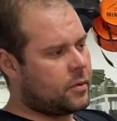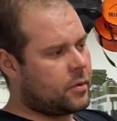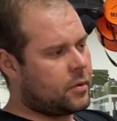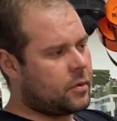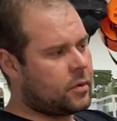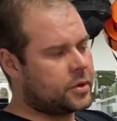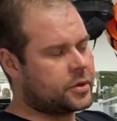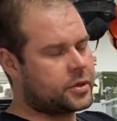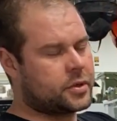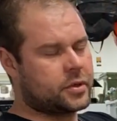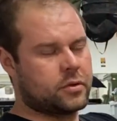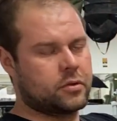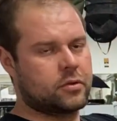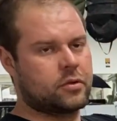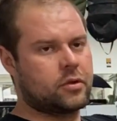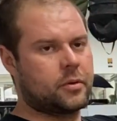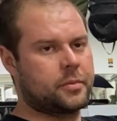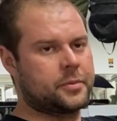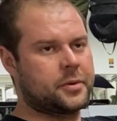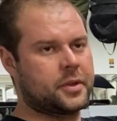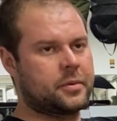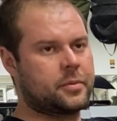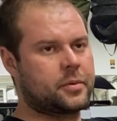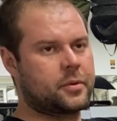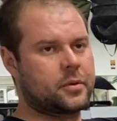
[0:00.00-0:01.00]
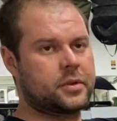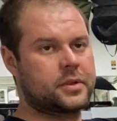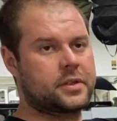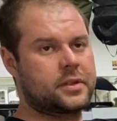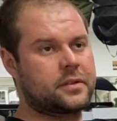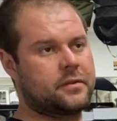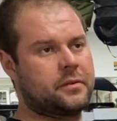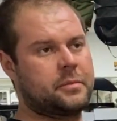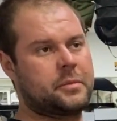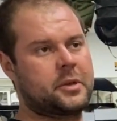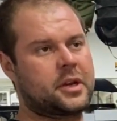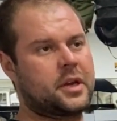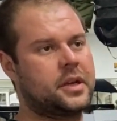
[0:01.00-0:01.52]
очень удобно и
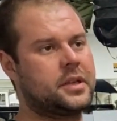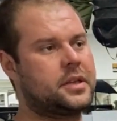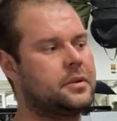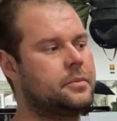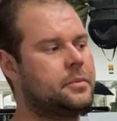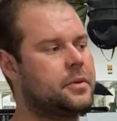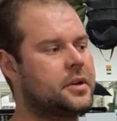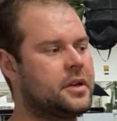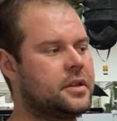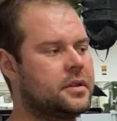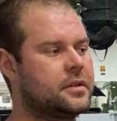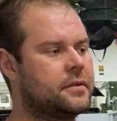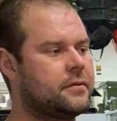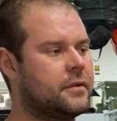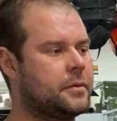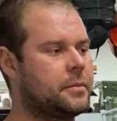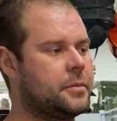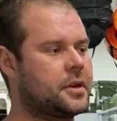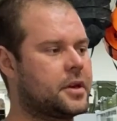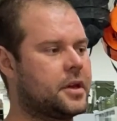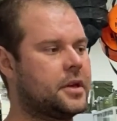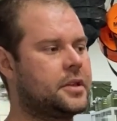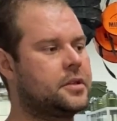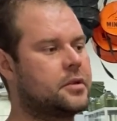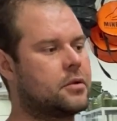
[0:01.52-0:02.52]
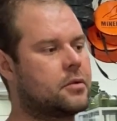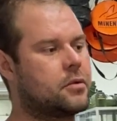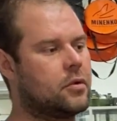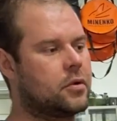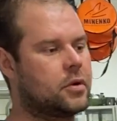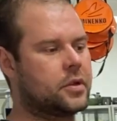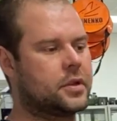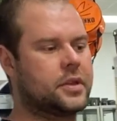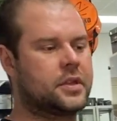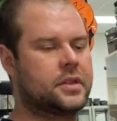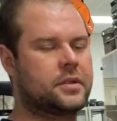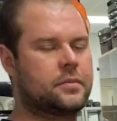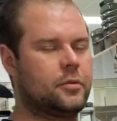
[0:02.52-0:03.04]
просто. Выбирайте бренд, выбирайте
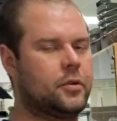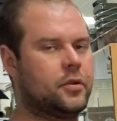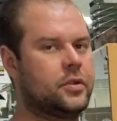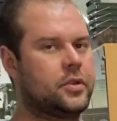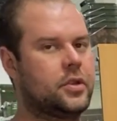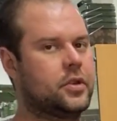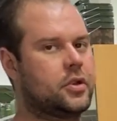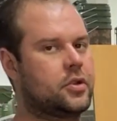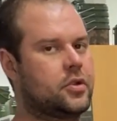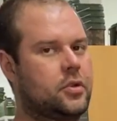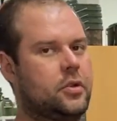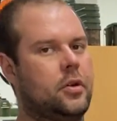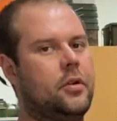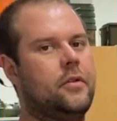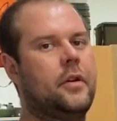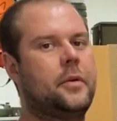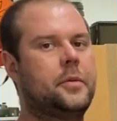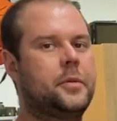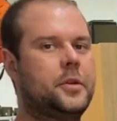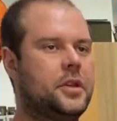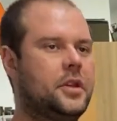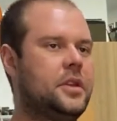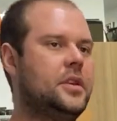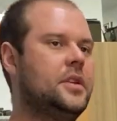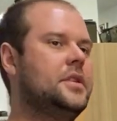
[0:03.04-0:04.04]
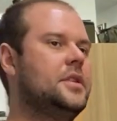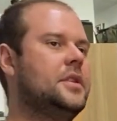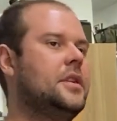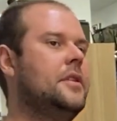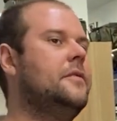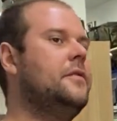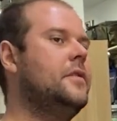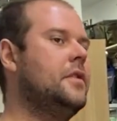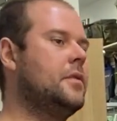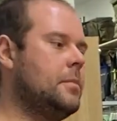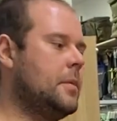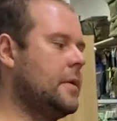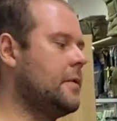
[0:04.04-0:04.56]
корды и смотрите, что вообще есть на
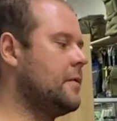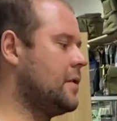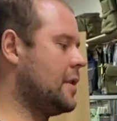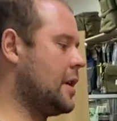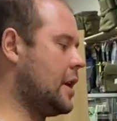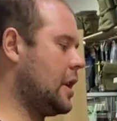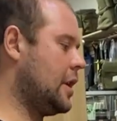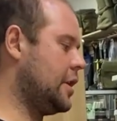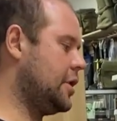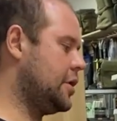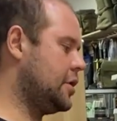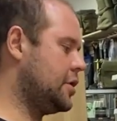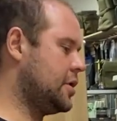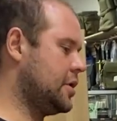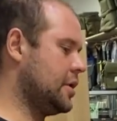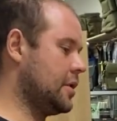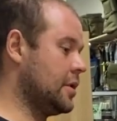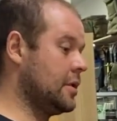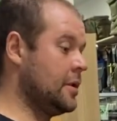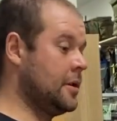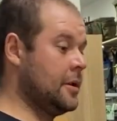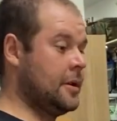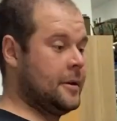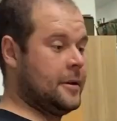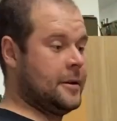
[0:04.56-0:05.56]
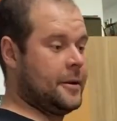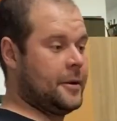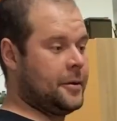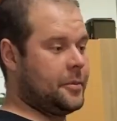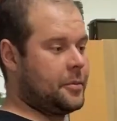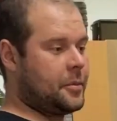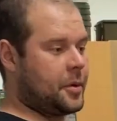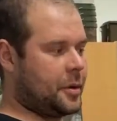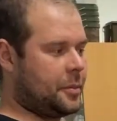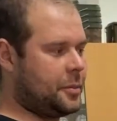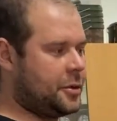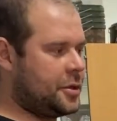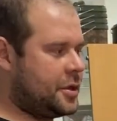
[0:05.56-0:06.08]
фирме в наличии
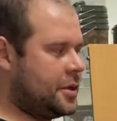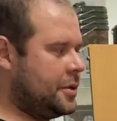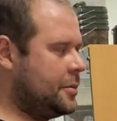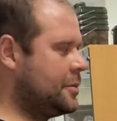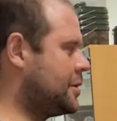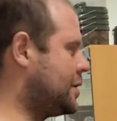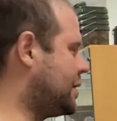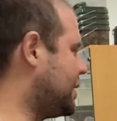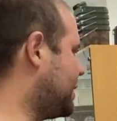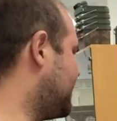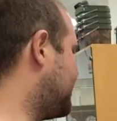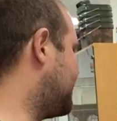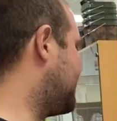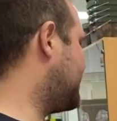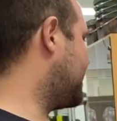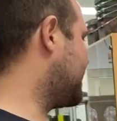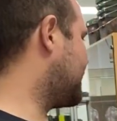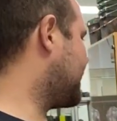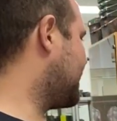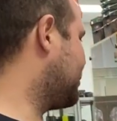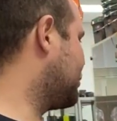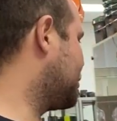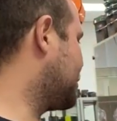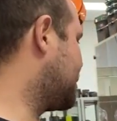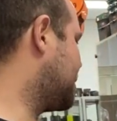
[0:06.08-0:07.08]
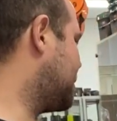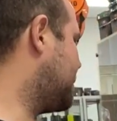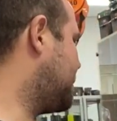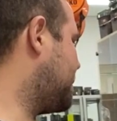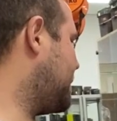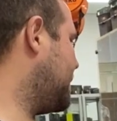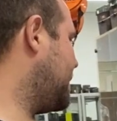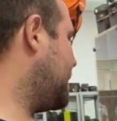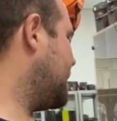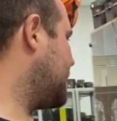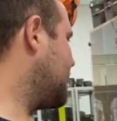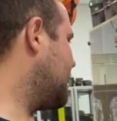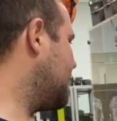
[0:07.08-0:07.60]
пробежимся, потому что
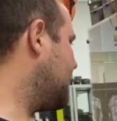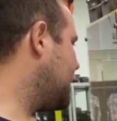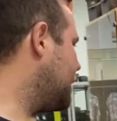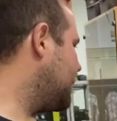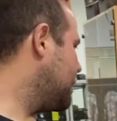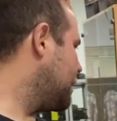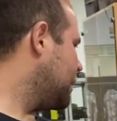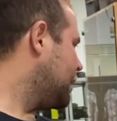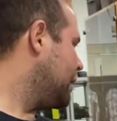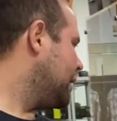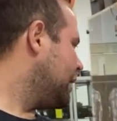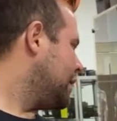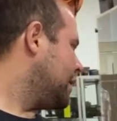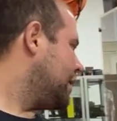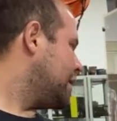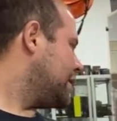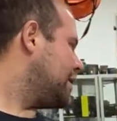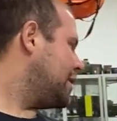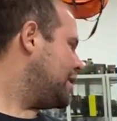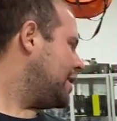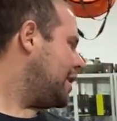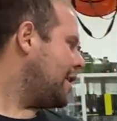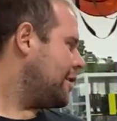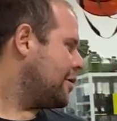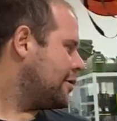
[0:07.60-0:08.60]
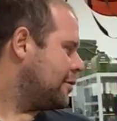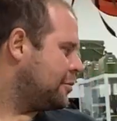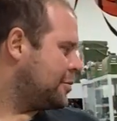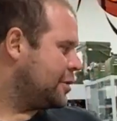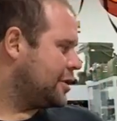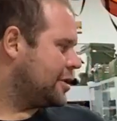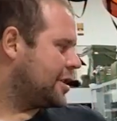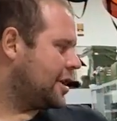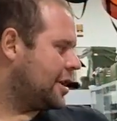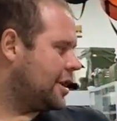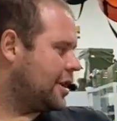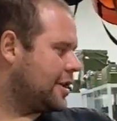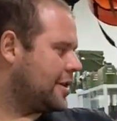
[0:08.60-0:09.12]
приехала для
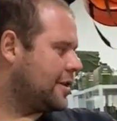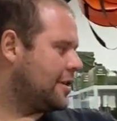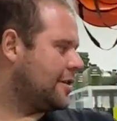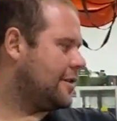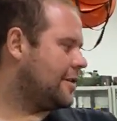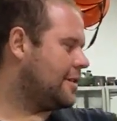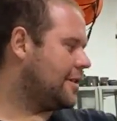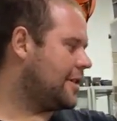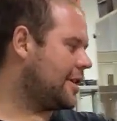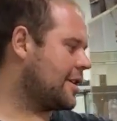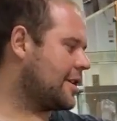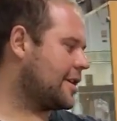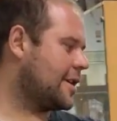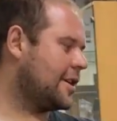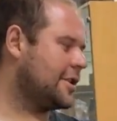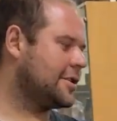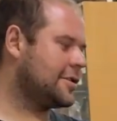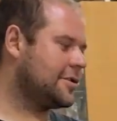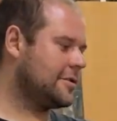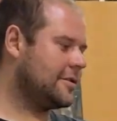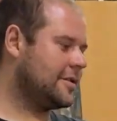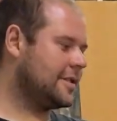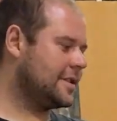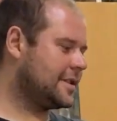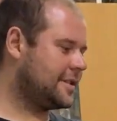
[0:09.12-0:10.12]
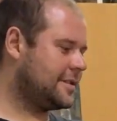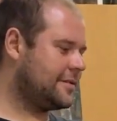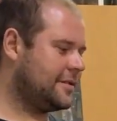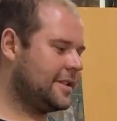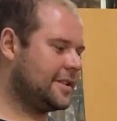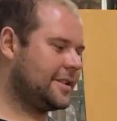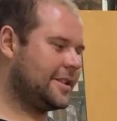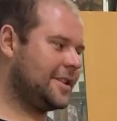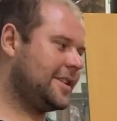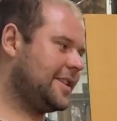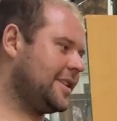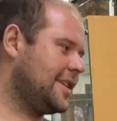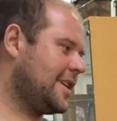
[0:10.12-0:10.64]
любителей оранжевого
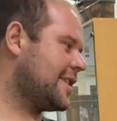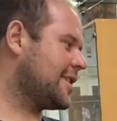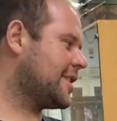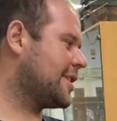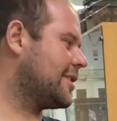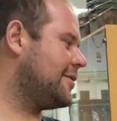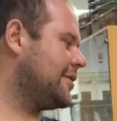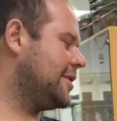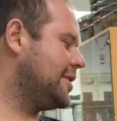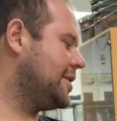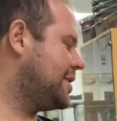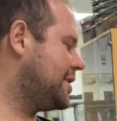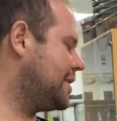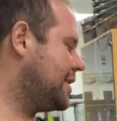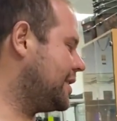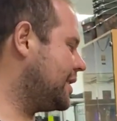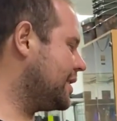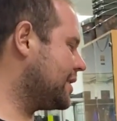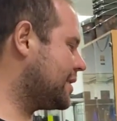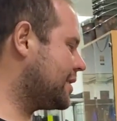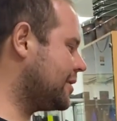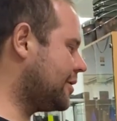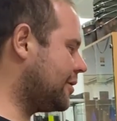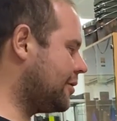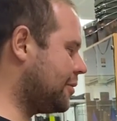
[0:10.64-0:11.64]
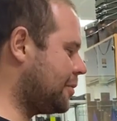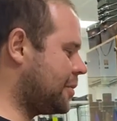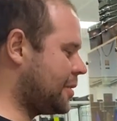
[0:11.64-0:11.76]
цвета, яркого, интересного,